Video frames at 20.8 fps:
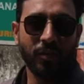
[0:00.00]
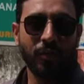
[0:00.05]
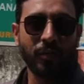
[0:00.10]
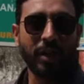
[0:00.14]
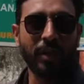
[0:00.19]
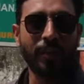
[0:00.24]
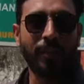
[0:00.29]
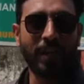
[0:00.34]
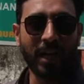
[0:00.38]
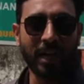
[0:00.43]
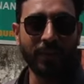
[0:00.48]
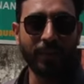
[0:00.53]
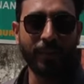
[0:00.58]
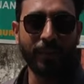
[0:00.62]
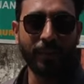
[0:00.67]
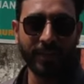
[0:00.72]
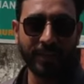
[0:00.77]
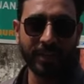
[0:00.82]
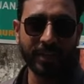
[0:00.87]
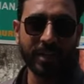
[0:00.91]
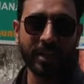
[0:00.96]
उनके भाई
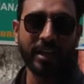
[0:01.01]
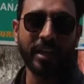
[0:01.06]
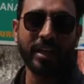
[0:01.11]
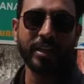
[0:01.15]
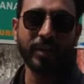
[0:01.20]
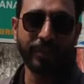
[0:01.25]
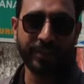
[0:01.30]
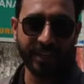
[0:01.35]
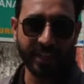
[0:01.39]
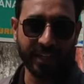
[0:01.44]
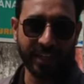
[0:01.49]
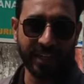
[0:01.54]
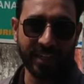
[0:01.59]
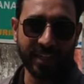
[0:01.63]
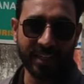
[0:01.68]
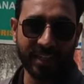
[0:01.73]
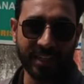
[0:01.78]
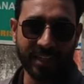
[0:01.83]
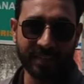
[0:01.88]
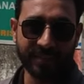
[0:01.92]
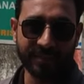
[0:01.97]
विभीषण का राज्यभिषेक
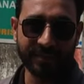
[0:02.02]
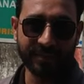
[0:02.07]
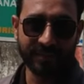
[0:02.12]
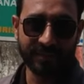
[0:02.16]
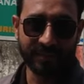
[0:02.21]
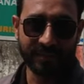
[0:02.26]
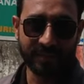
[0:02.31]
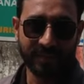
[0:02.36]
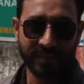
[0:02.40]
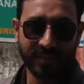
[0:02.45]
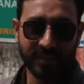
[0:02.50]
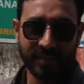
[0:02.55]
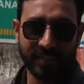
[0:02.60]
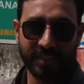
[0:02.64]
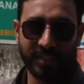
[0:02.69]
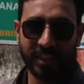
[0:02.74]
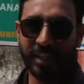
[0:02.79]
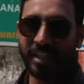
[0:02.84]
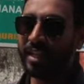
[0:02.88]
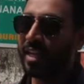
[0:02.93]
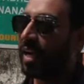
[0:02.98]
किया था
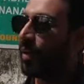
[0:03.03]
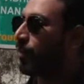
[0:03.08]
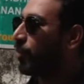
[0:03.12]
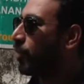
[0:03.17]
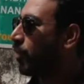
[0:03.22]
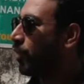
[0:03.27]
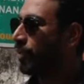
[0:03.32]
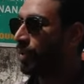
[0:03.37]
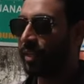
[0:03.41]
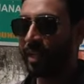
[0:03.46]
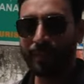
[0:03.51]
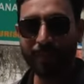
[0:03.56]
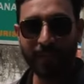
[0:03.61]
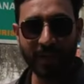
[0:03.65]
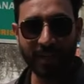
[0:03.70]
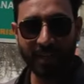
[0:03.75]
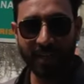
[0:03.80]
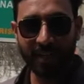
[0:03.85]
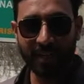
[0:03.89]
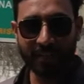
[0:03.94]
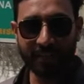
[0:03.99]
चलिए आपको उस
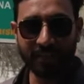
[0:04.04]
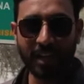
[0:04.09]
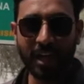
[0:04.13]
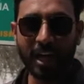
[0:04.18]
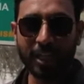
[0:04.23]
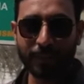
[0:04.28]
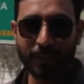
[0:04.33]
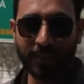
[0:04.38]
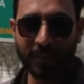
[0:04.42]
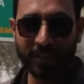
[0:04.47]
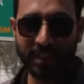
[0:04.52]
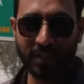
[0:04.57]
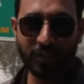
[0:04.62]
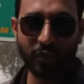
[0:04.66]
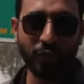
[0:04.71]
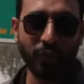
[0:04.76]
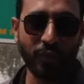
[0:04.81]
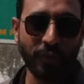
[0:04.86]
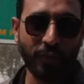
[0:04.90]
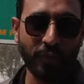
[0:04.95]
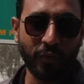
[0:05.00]
टेम्पल का आसपास का
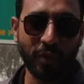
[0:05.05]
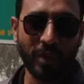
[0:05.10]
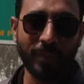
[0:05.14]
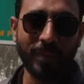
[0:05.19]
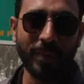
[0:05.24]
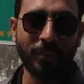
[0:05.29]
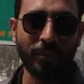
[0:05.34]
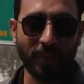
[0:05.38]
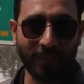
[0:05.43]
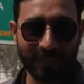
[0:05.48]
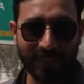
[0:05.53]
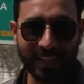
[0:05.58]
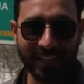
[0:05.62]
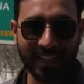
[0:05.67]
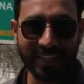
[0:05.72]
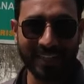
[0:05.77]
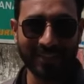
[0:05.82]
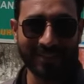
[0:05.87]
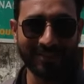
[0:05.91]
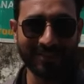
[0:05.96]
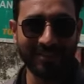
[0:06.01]
जो व्यू है मैं आपको अभी
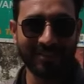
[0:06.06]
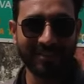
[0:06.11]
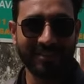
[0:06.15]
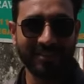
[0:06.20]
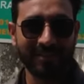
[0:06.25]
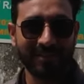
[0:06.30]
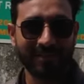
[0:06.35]
दिखाता हूँ